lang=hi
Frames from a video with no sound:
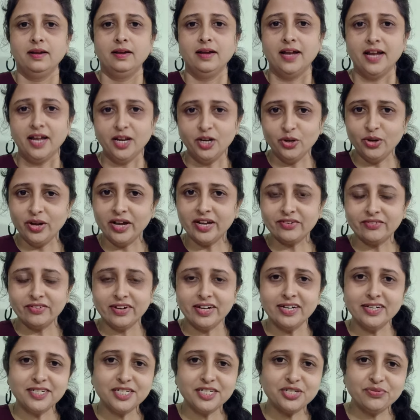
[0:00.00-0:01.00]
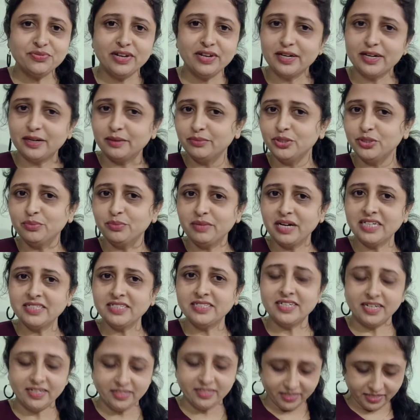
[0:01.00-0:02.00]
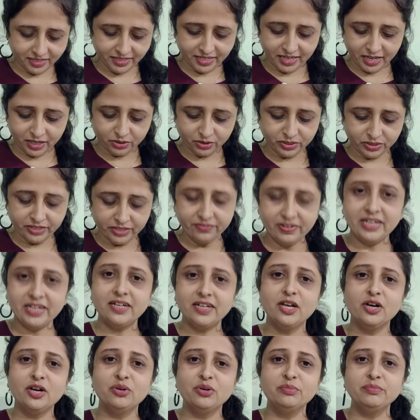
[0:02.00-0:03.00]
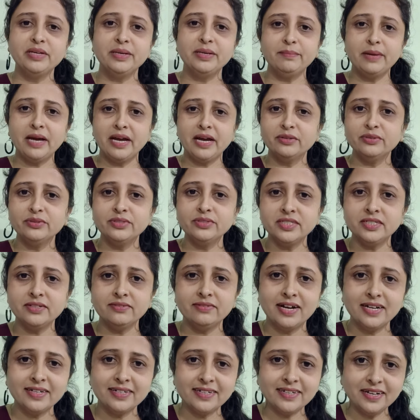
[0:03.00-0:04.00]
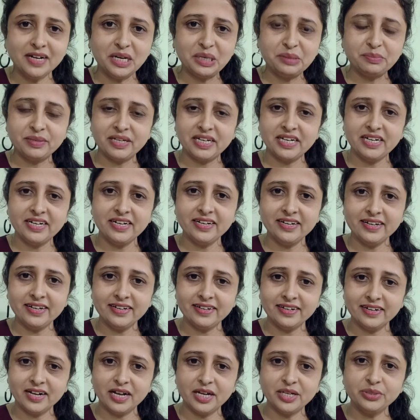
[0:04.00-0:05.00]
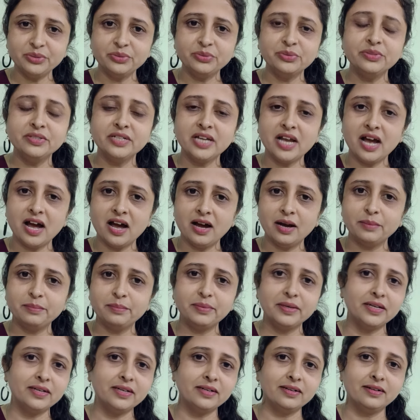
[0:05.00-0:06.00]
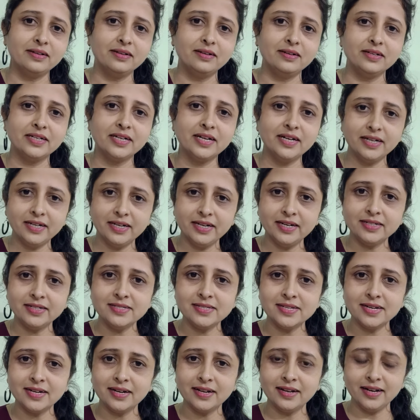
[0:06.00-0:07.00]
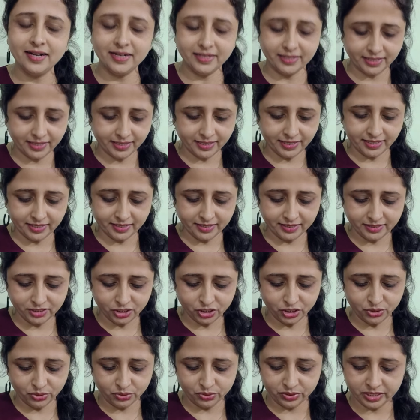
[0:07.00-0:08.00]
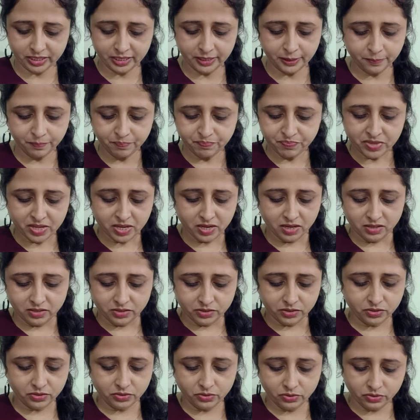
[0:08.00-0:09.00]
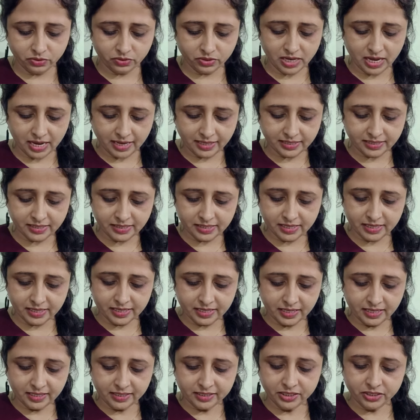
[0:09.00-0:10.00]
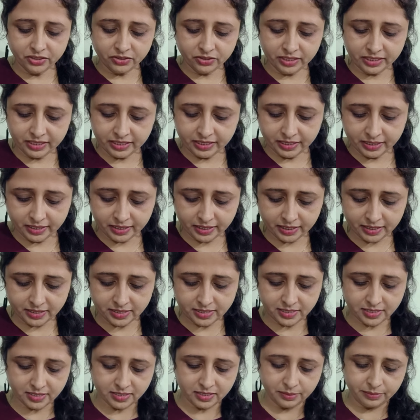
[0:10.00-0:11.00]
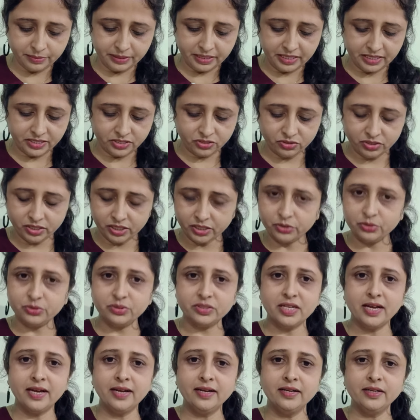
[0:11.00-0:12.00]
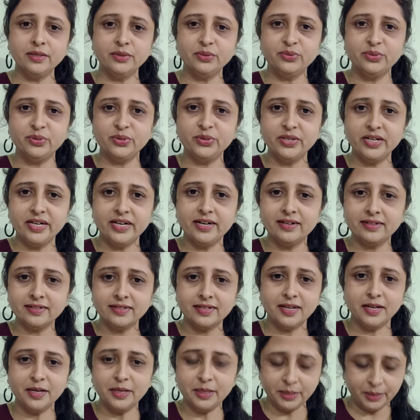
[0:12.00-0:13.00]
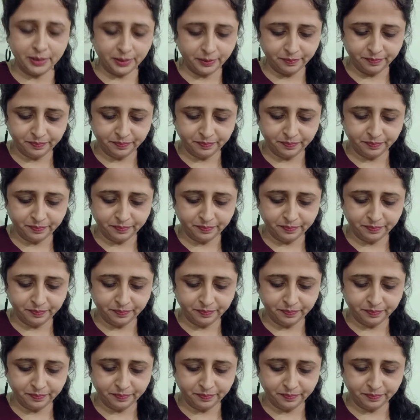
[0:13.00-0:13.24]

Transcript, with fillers: हेलो एक्वेरियस वेलकम टू माय चैनल टैरो डिवाइन लव में मैं हूं शिवांगी आपके लिए लेकर आई हूं यहां पर करियर से रिलेटेड एनर्जी ओके सो गाइस ये कलेक्टिव रीडिंग है जिनसे भी रेजोनेट होता है उन्होंने रखना है